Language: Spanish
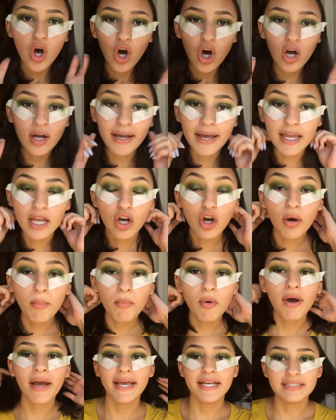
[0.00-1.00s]
Ok,
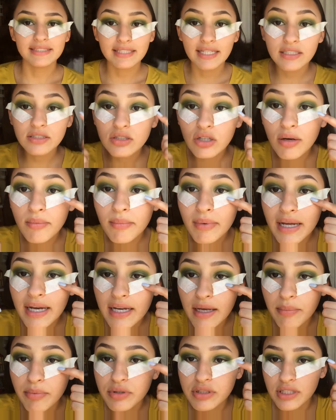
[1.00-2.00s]
como esta sombra
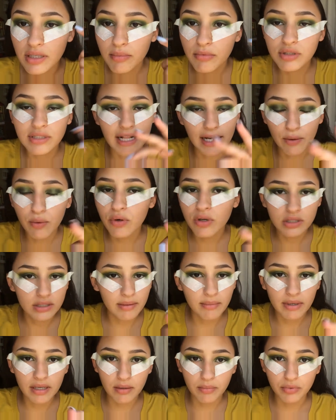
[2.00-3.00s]
que pusimos, la
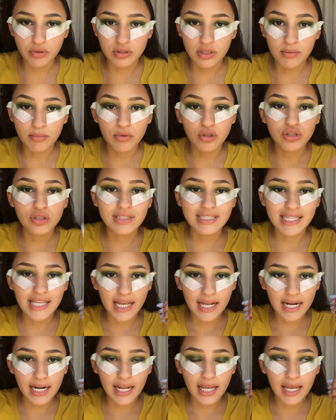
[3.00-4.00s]
última que pusimos,
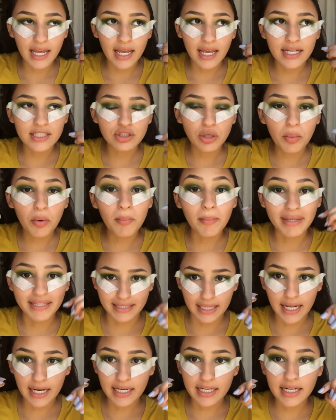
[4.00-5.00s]
tiene es como
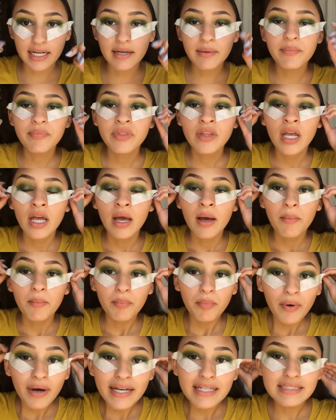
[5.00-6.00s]
metálica,
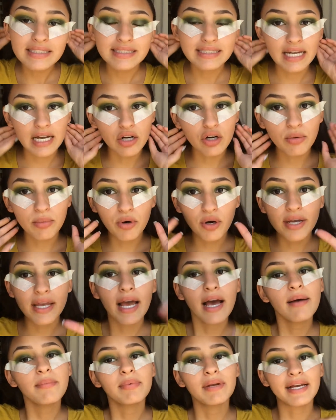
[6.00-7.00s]
pues ya no voy
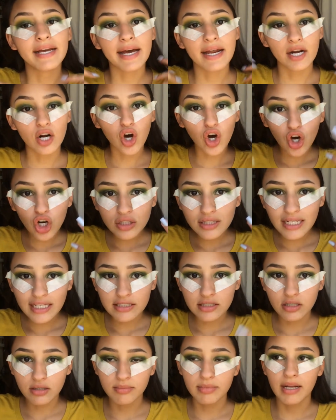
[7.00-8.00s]
a aplicar
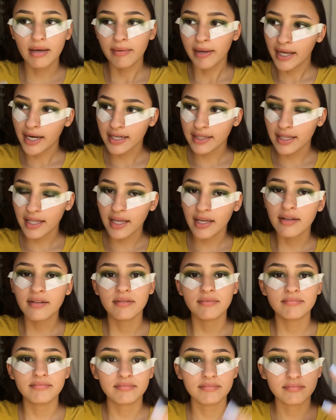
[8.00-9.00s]
otra sombra verde
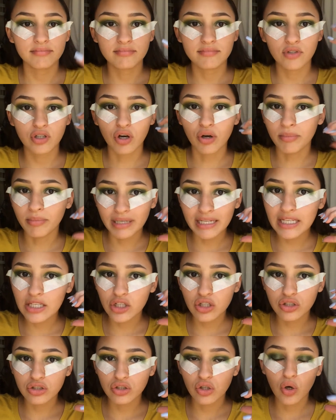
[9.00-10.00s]
con
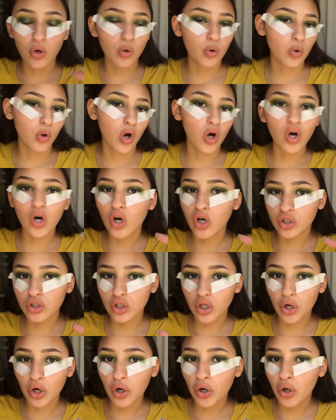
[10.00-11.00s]
brillos u
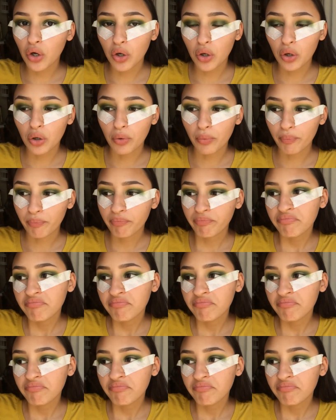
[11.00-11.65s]
otro,